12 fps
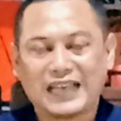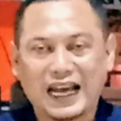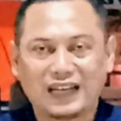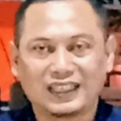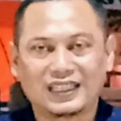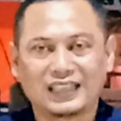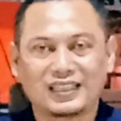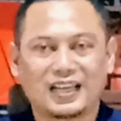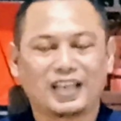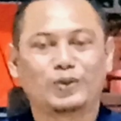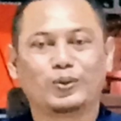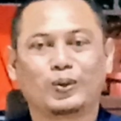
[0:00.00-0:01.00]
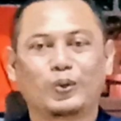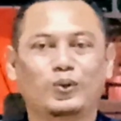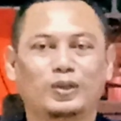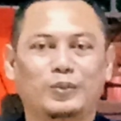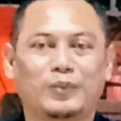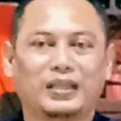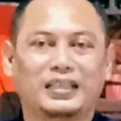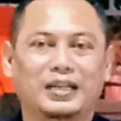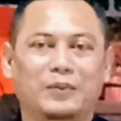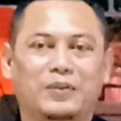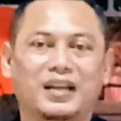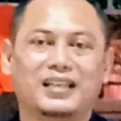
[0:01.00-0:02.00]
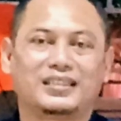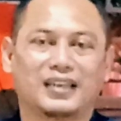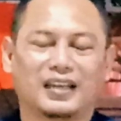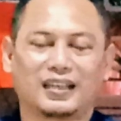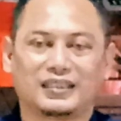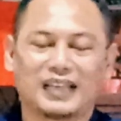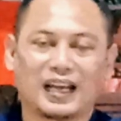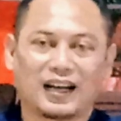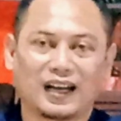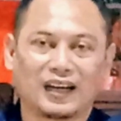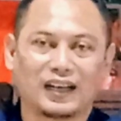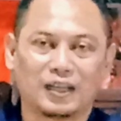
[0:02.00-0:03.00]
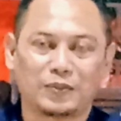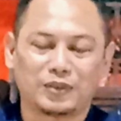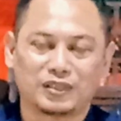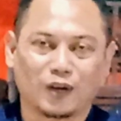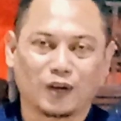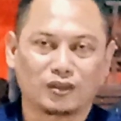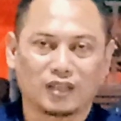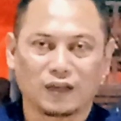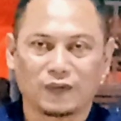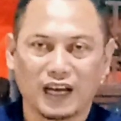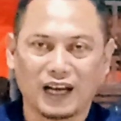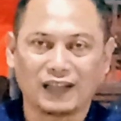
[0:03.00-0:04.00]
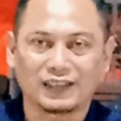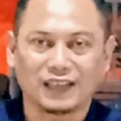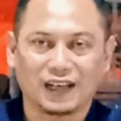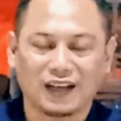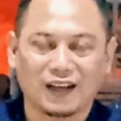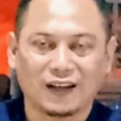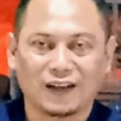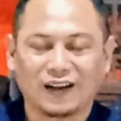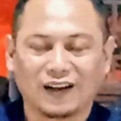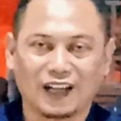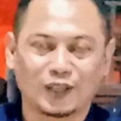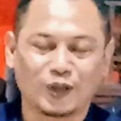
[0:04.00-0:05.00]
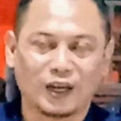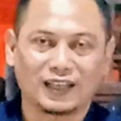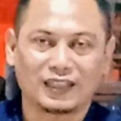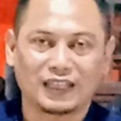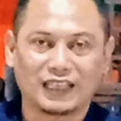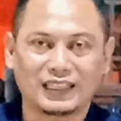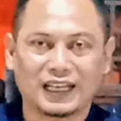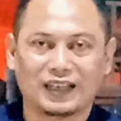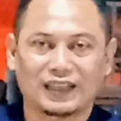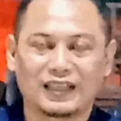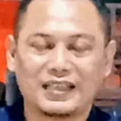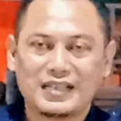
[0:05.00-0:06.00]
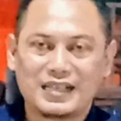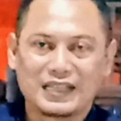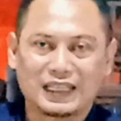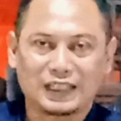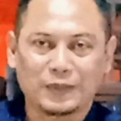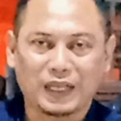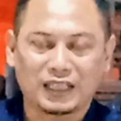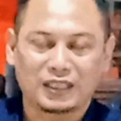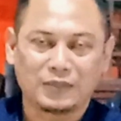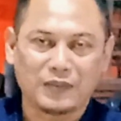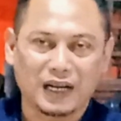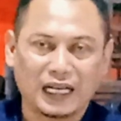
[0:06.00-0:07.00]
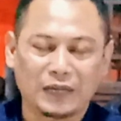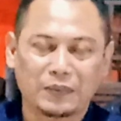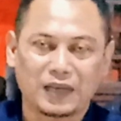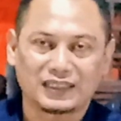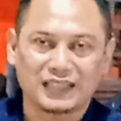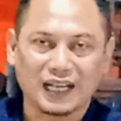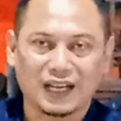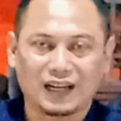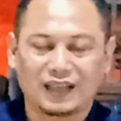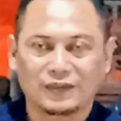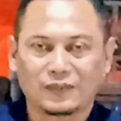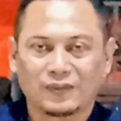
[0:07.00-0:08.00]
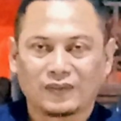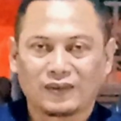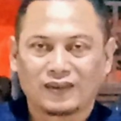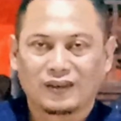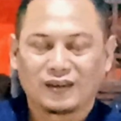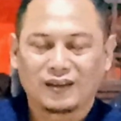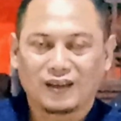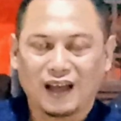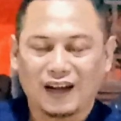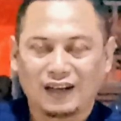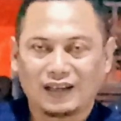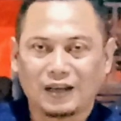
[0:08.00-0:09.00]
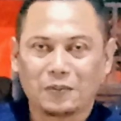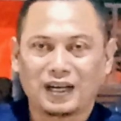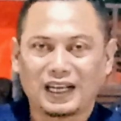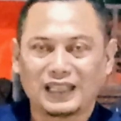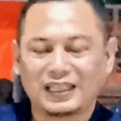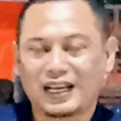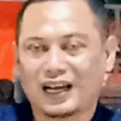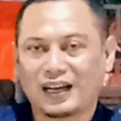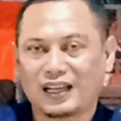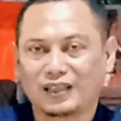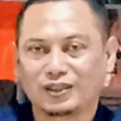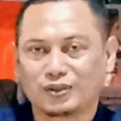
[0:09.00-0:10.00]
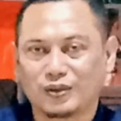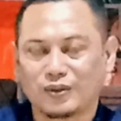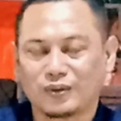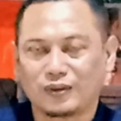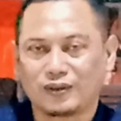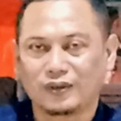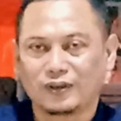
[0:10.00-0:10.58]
ya Anda datangi guru tempat Anda belajar. Silahkan Anda bisa kontak PA-nya kah atau Anda datang ke tempat di mana Anda belajar, Anda menanyakan langsung.